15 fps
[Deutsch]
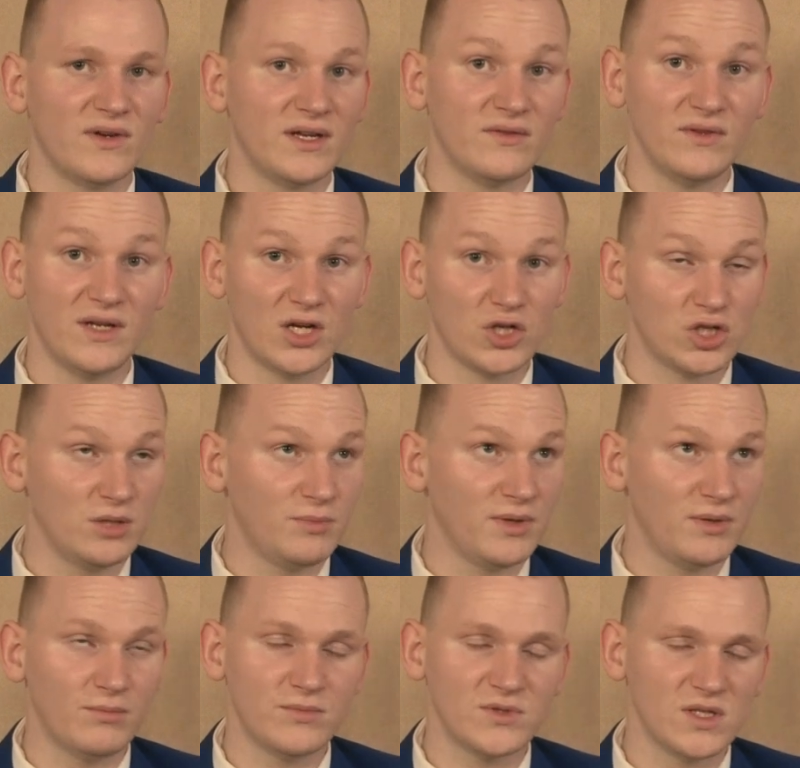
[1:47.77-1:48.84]
Wenn ich wieder
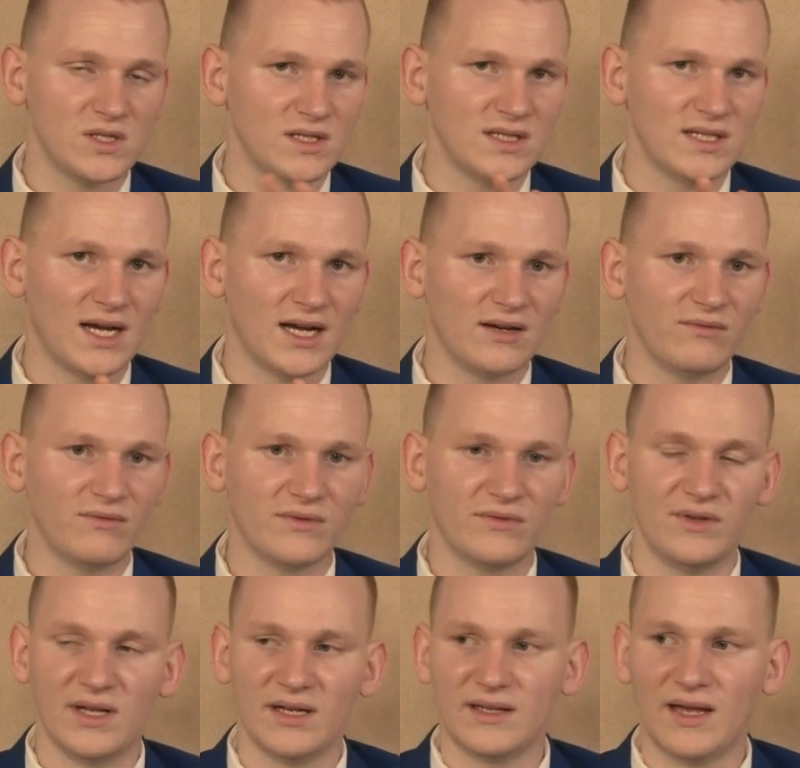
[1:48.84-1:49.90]
schnippe, sind die Gedanken
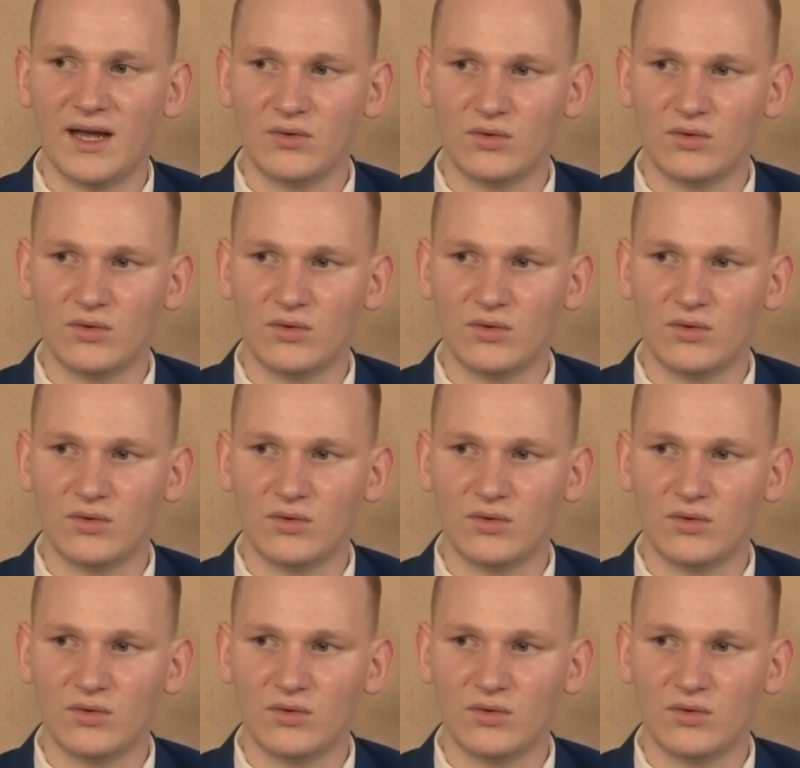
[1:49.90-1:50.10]
wieder da.